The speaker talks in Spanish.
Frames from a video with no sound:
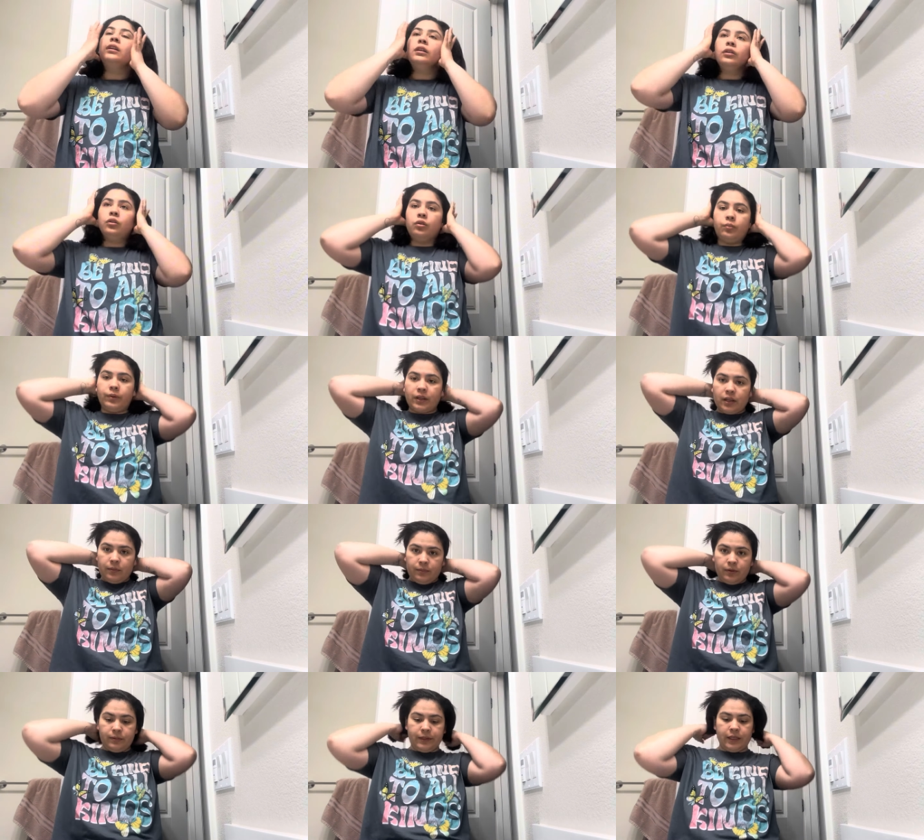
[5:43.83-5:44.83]
como por
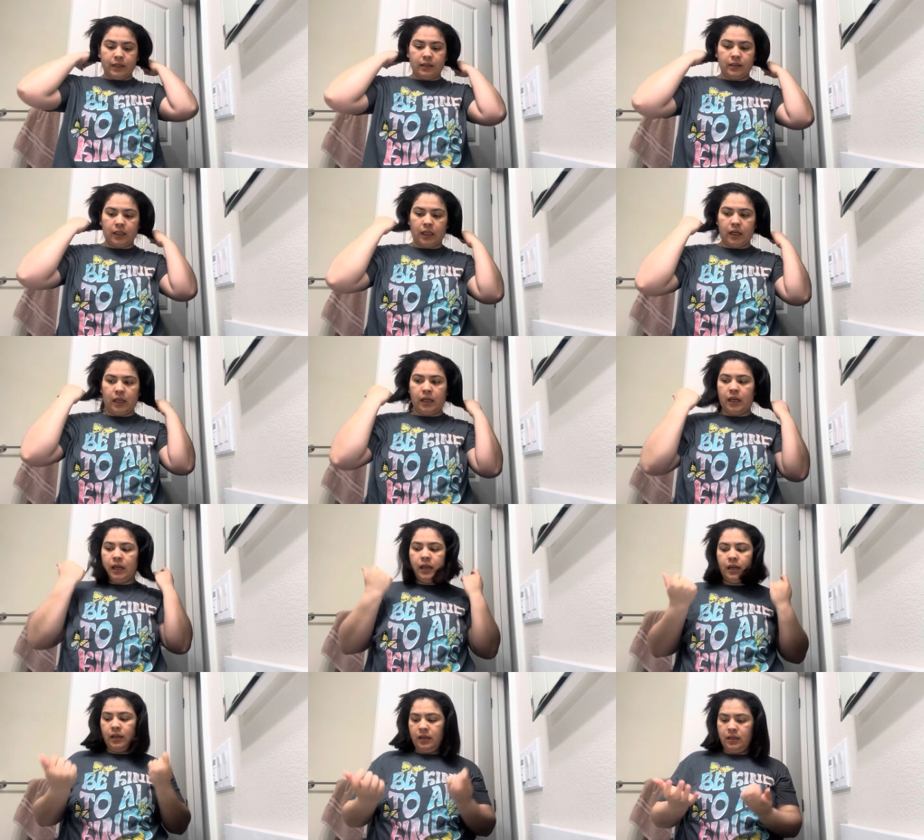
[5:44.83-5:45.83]
ejemplo mañana tenía
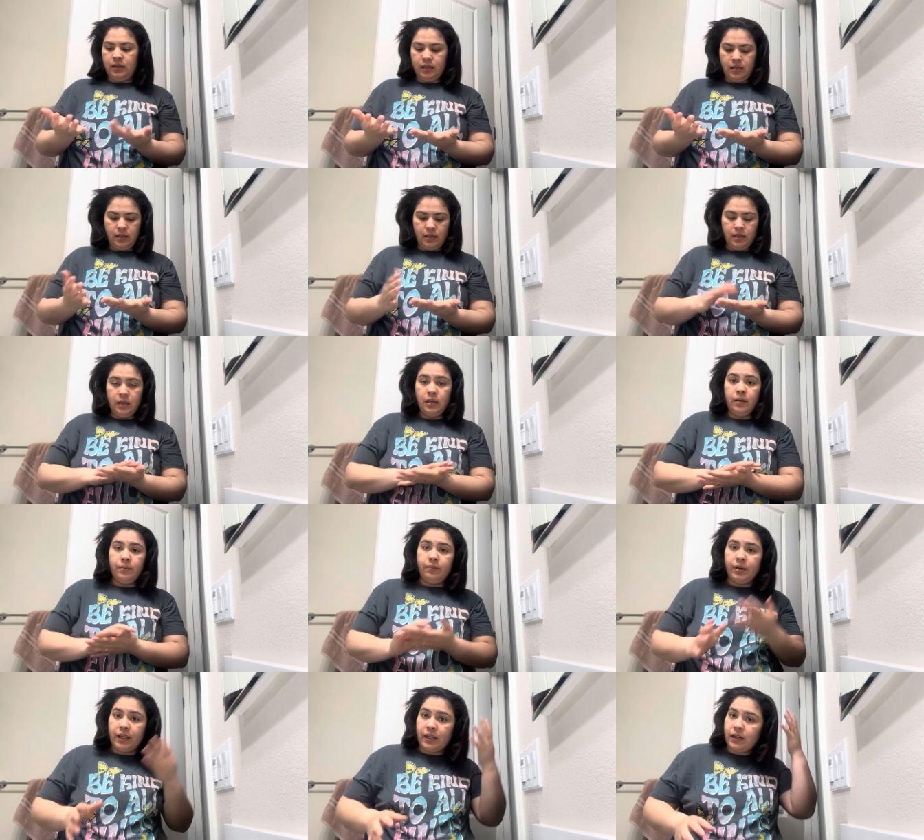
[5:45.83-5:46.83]

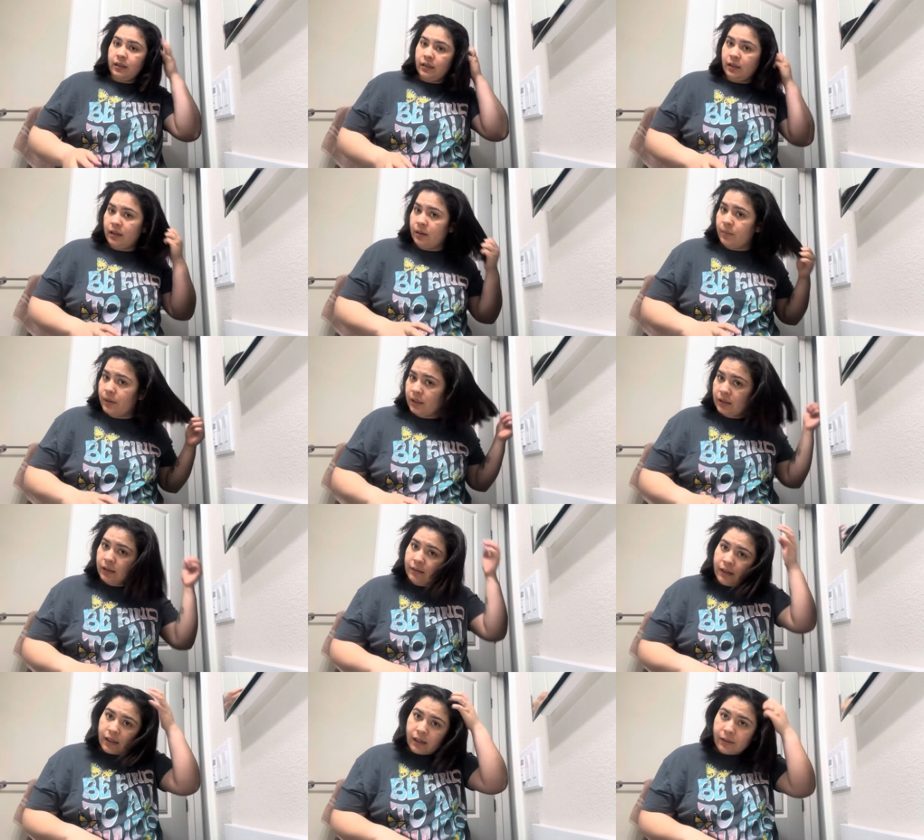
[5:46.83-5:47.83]
mañana tenía para
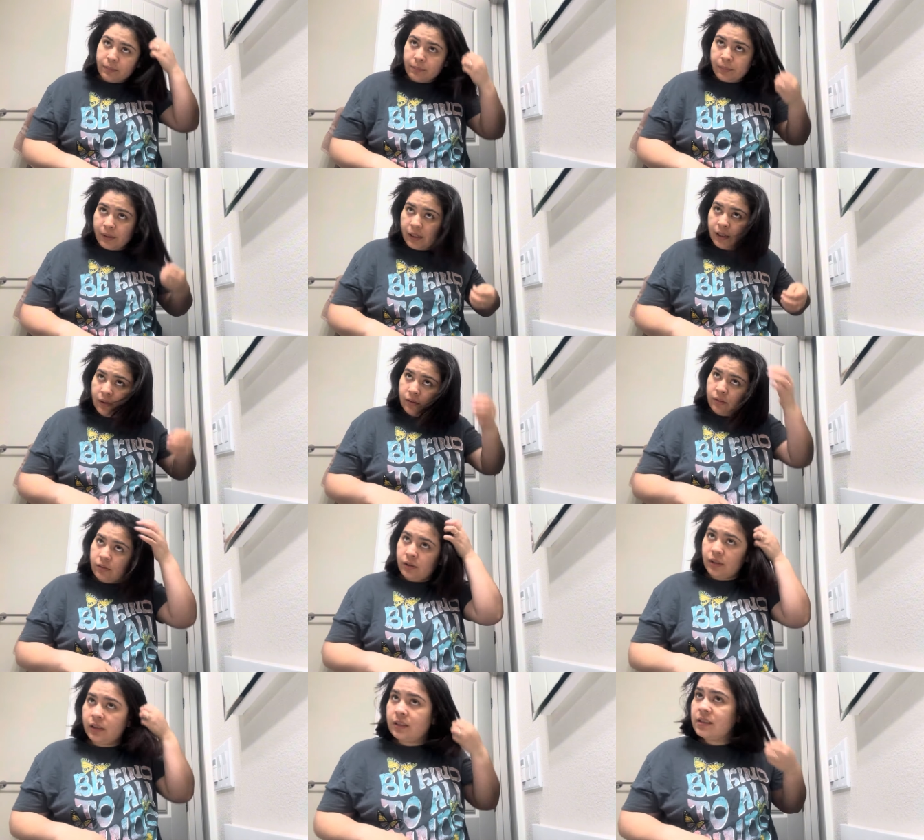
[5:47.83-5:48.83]
trabajar pero
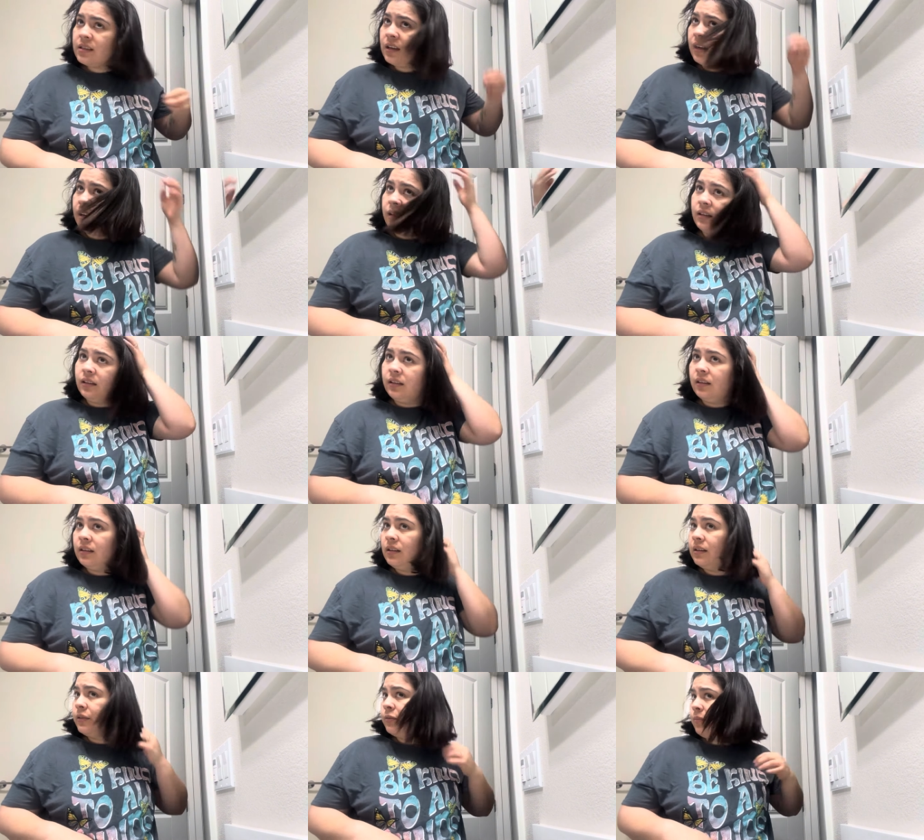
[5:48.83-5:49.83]
ahorita está
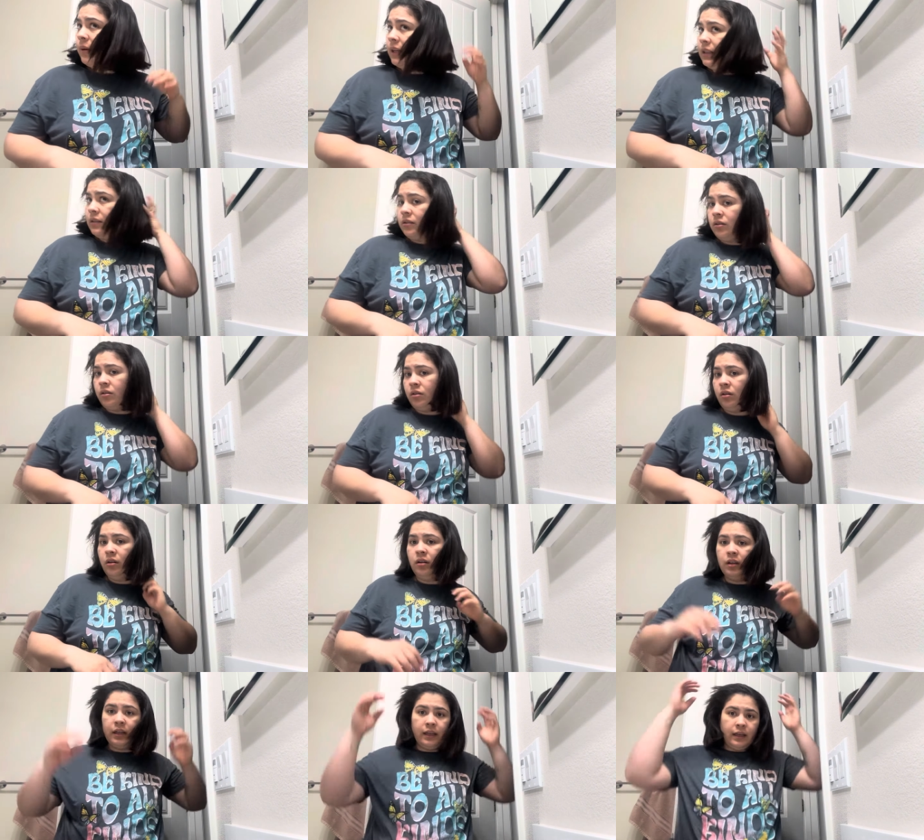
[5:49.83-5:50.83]
despacio
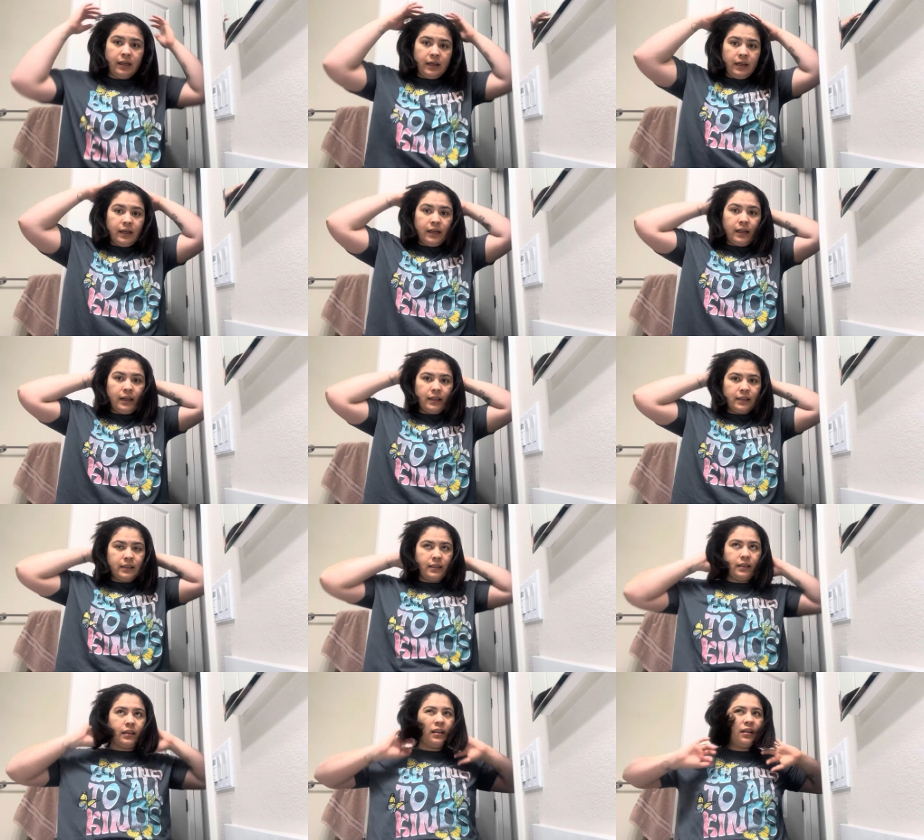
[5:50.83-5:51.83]

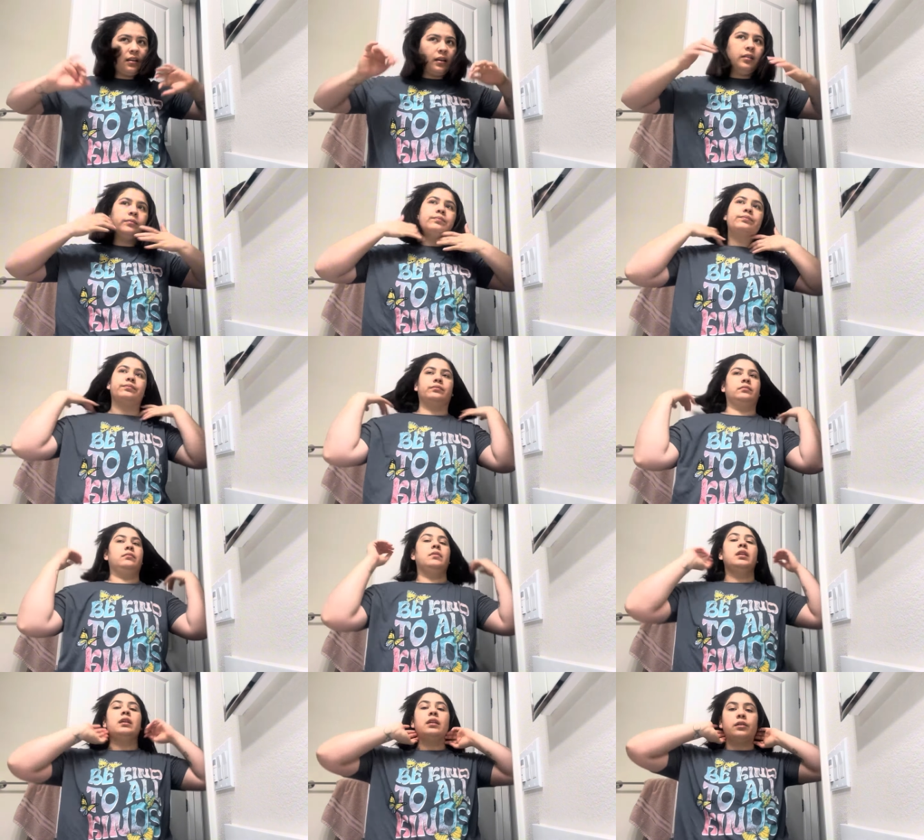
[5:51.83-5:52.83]
así que
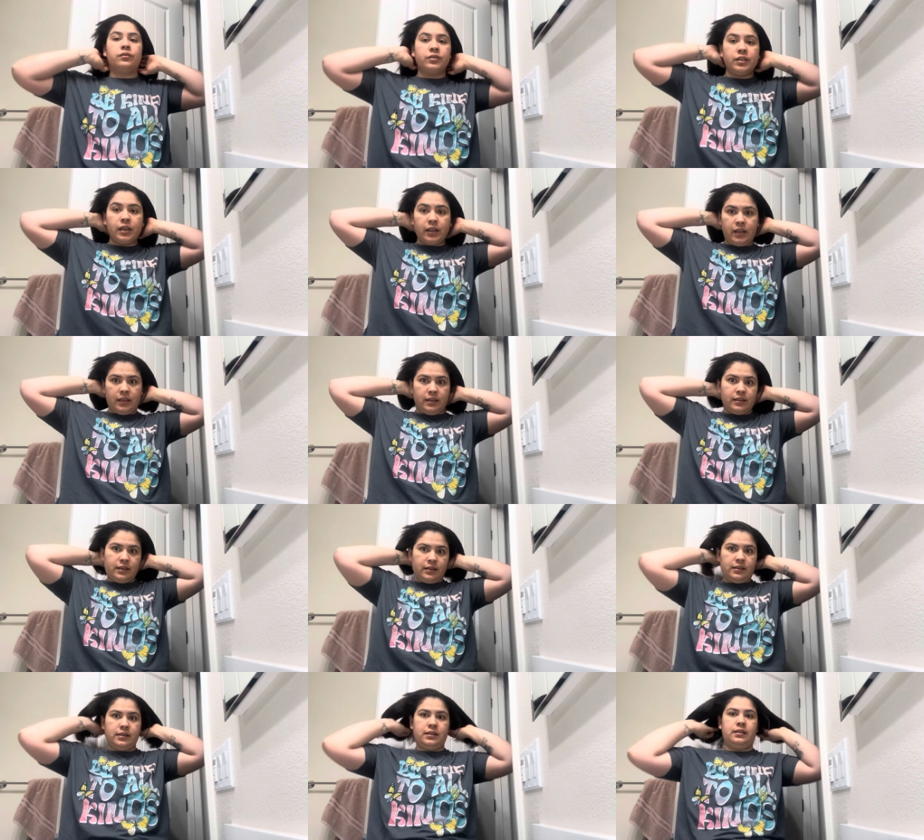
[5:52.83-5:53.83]
me dijeron si quería
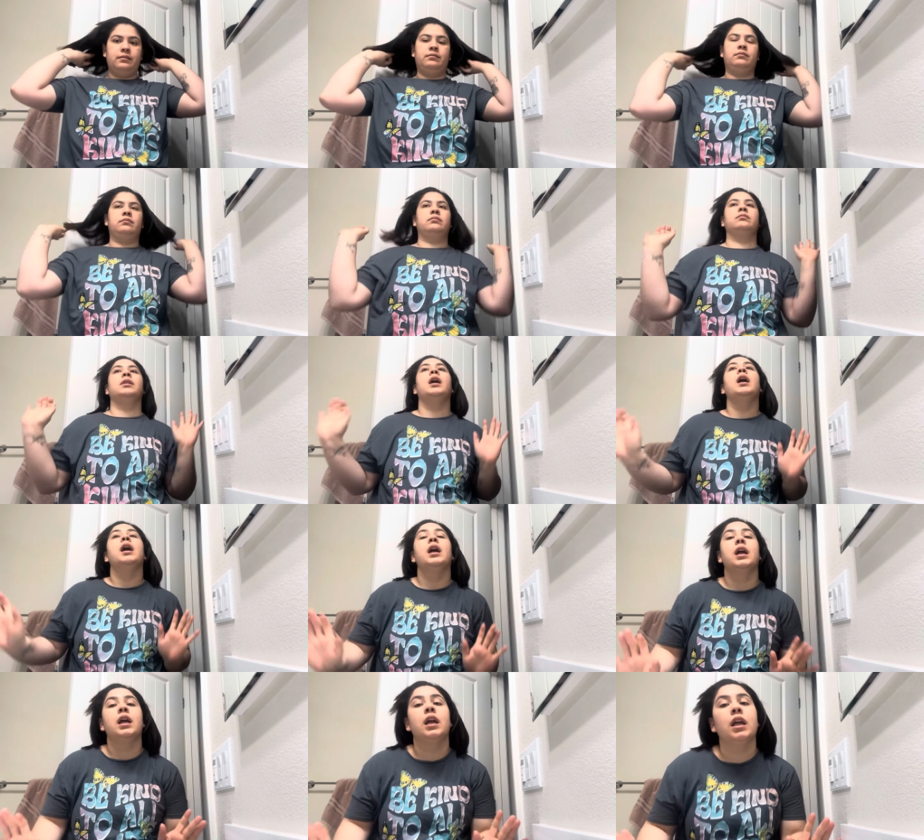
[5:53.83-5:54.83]
descansar
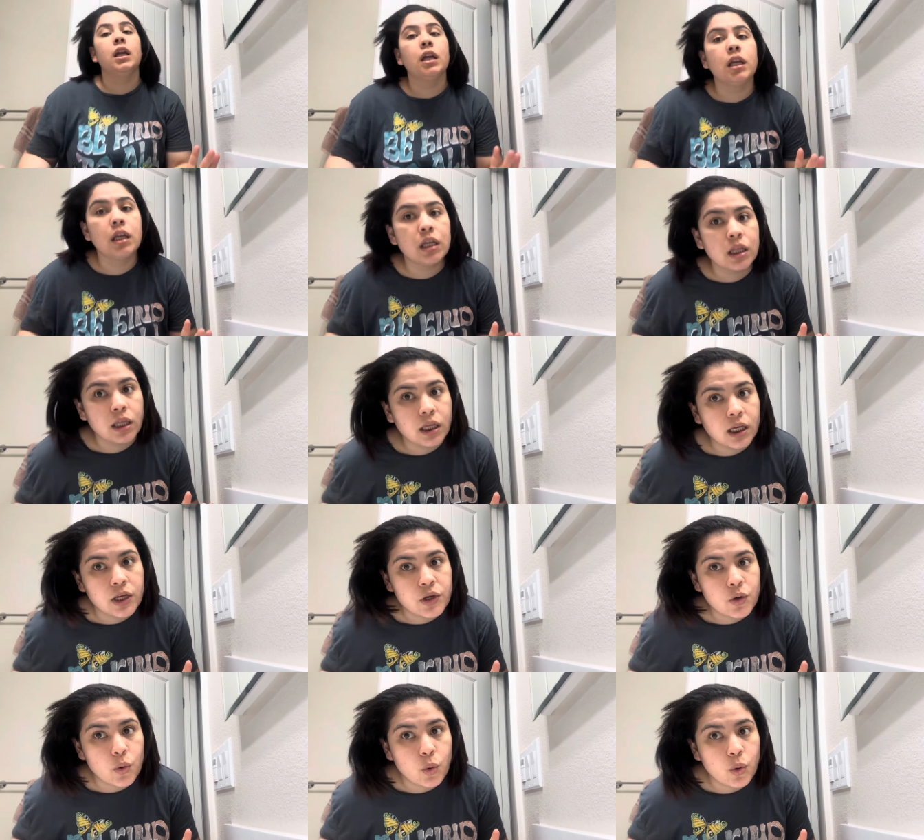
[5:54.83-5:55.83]
y
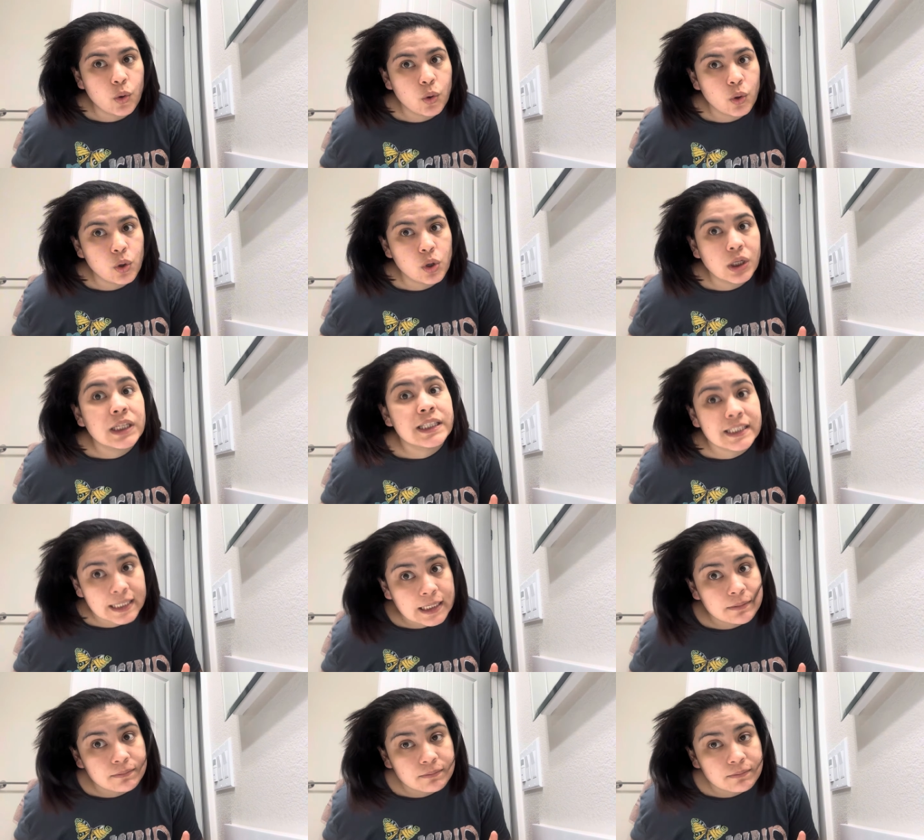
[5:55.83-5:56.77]
dije yo sí